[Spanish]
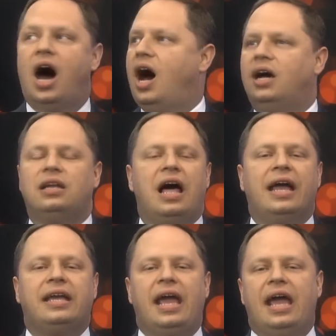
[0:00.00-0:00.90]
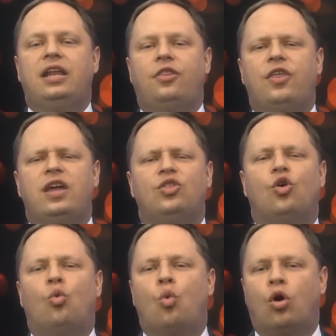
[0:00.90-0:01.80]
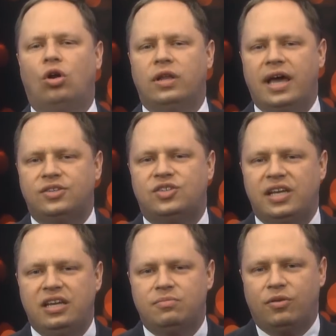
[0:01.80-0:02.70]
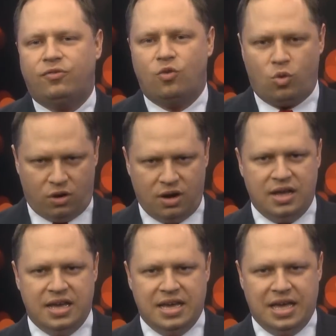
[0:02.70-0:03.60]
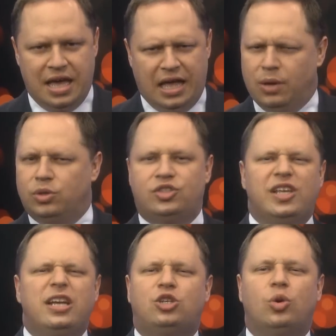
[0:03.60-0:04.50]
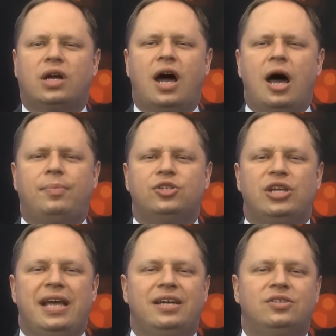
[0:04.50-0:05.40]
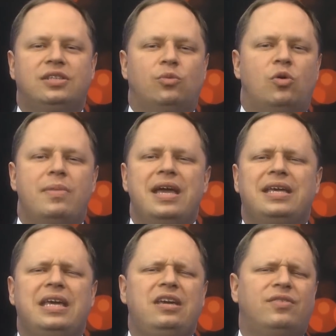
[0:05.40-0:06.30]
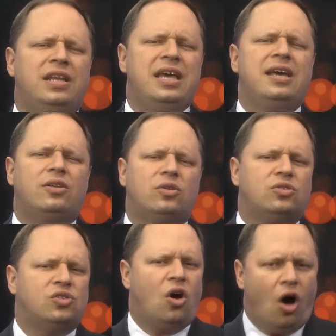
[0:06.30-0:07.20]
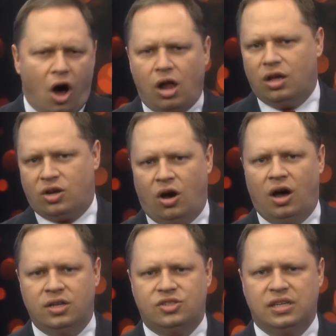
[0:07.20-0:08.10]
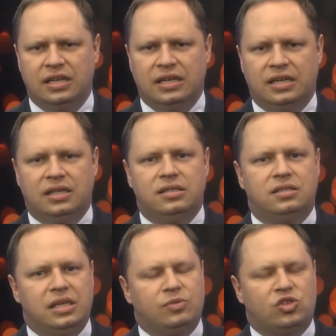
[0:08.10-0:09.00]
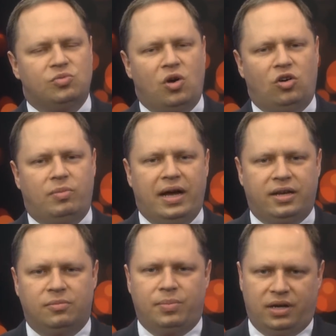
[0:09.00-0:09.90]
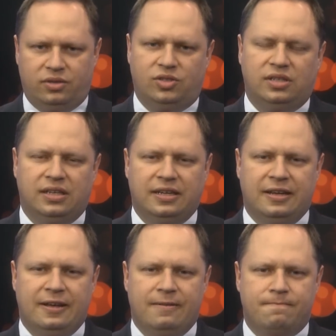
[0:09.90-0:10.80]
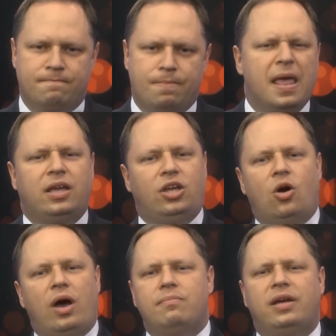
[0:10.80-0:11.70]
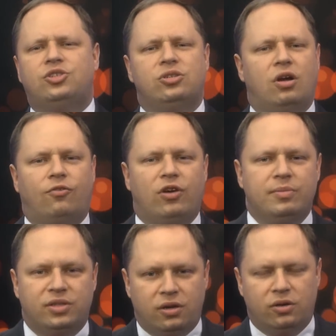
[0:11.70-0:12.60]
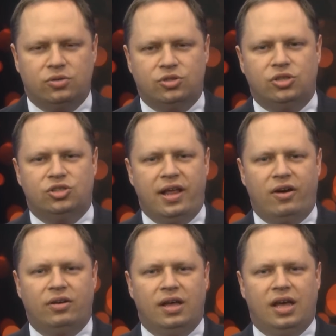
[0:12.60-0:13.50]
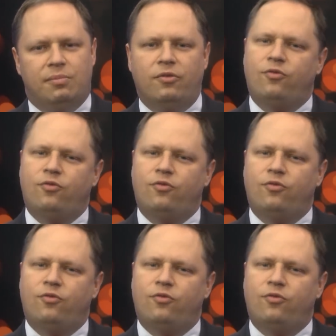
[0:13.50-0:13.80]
como nunca haya sido visto anteriormente, e intentará llevar a cabo cosas que hará quedar al genocidio de Hitler como algo insignificante en comparación. Acabamos de mencionar el folleto gratuito